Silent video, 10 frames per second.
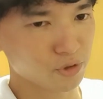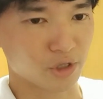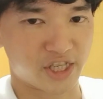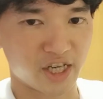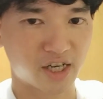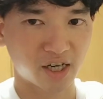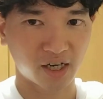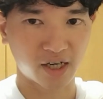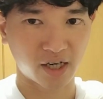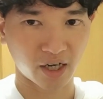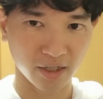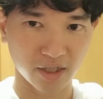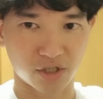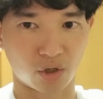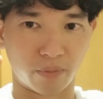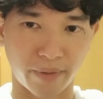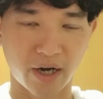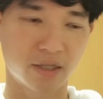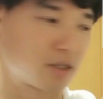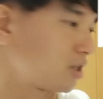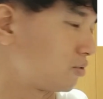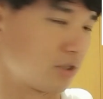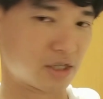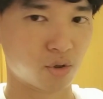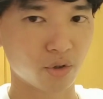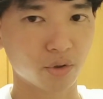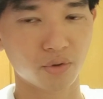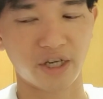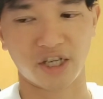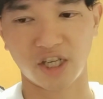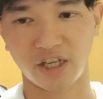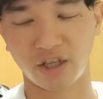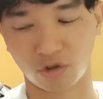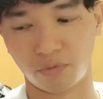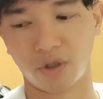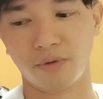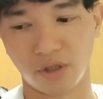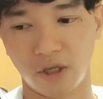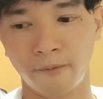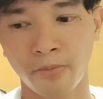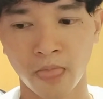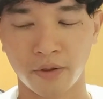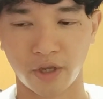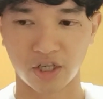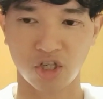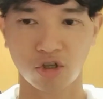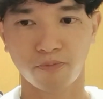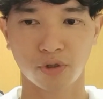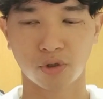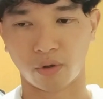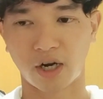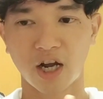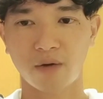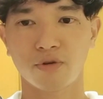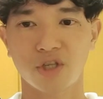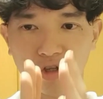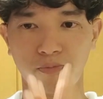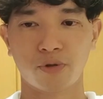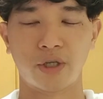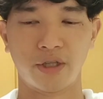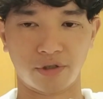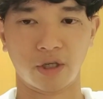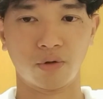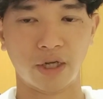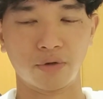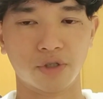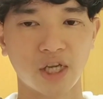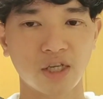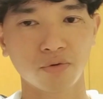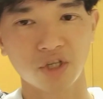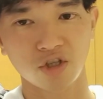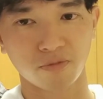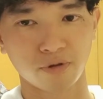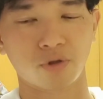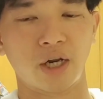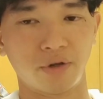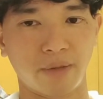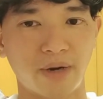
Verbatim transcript: ストが若干ですけど曲がってるんで、それをどうにかしたいなと思ってますね。なんかシートポスト、カーボンシートポストなんですけど、あの、専用のシートポストなので、